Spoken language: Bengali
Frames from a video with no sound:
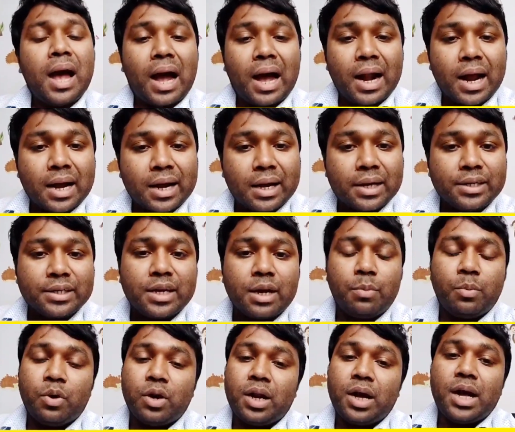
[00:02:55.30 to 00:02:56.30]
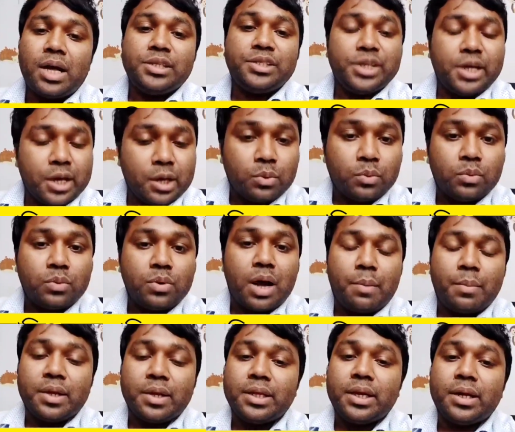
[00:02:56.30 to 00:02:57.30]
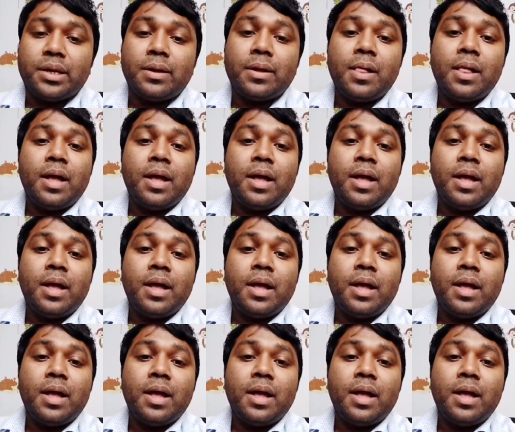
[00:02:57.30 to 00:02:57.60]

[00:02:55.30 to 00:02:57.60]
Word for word: আর একটা যেটা বলা যেহেতু আমাদের